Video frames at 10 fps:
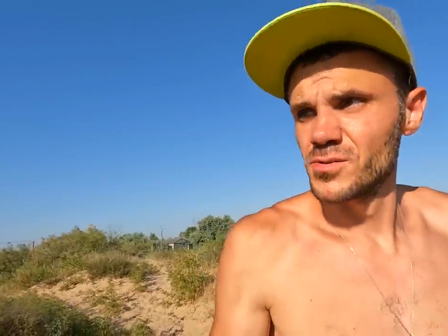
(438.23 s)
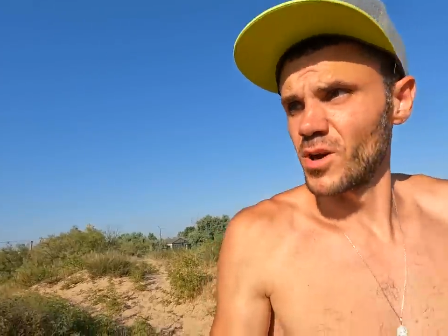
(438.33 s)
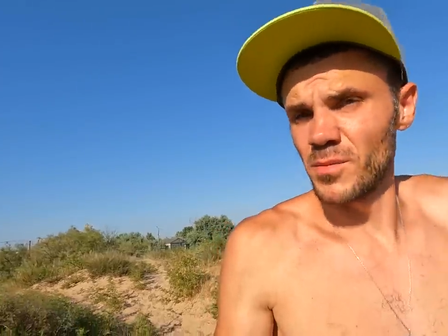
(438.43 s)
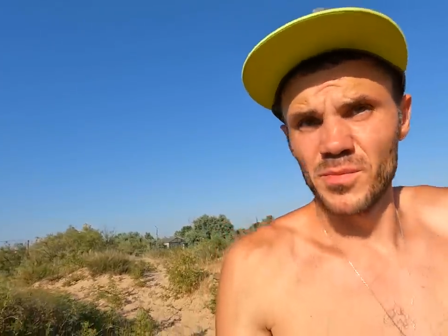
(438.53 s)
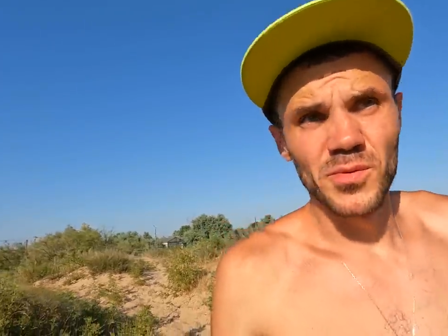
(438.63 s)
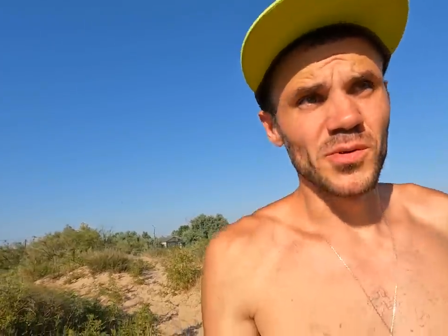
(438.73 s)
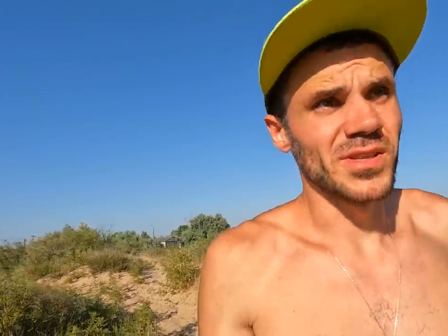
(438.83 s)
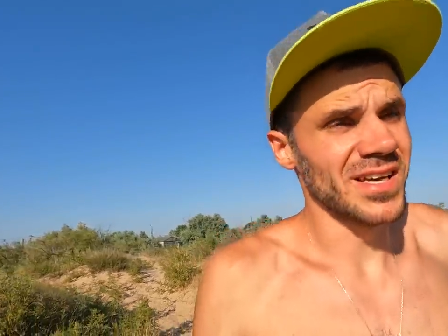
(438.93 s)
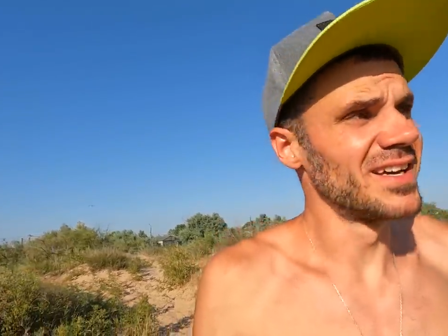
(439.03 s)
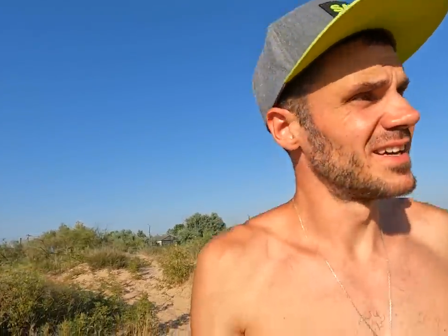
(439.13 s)
то как бы
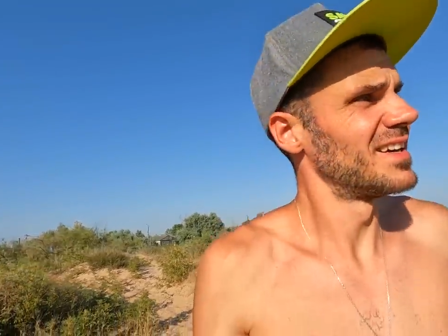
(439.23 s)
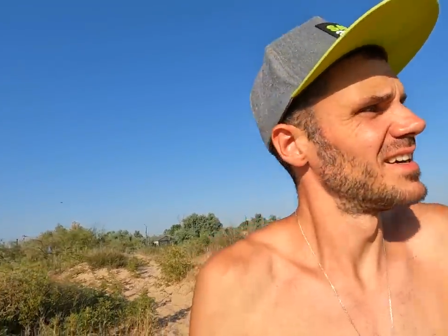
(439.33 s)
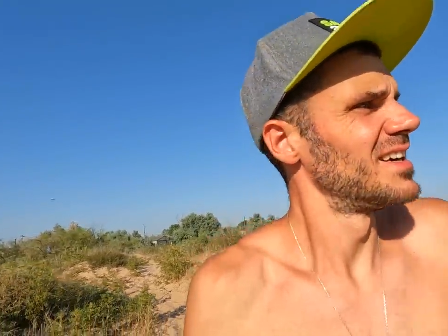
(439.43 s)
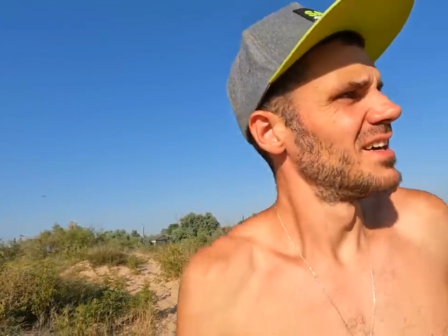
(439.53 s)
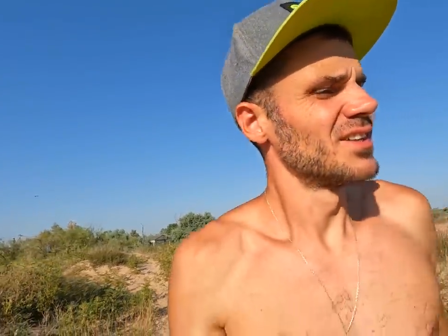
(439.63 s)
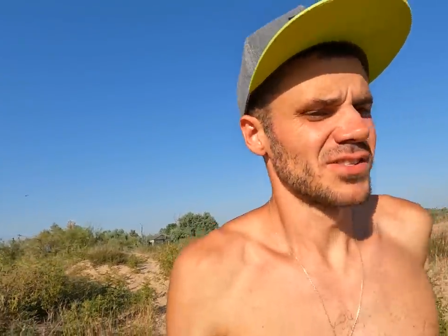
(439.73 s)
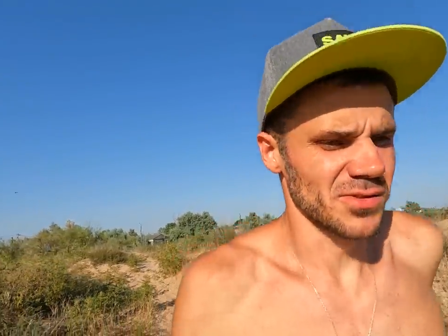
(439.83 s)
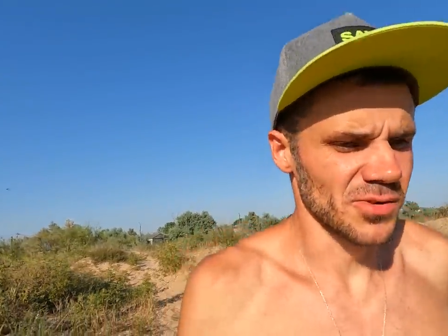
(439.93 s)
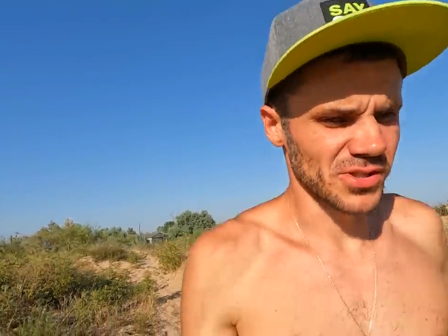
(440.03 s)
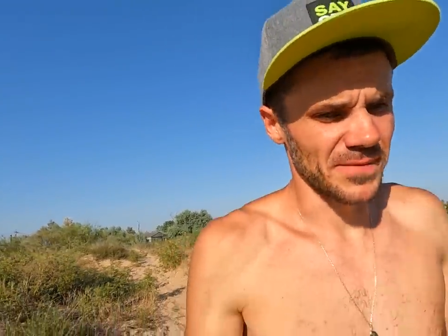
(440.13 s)
будет
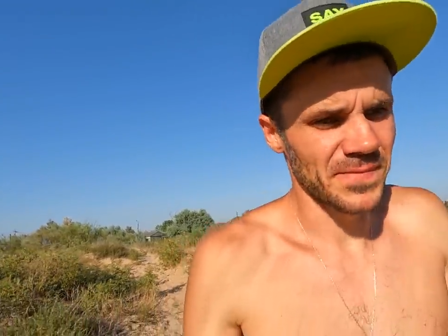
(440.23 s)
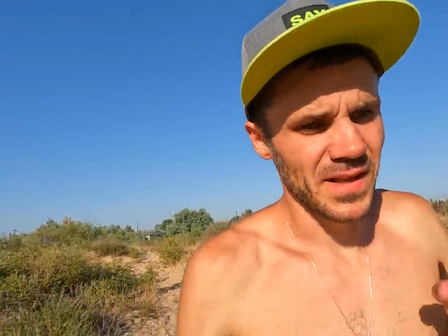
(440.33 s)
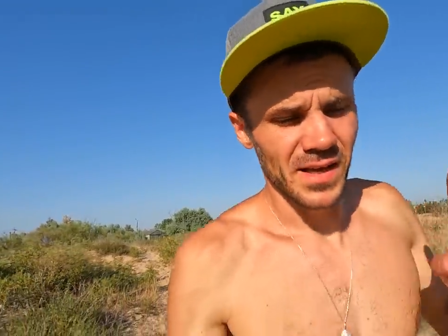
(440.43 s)
сложно.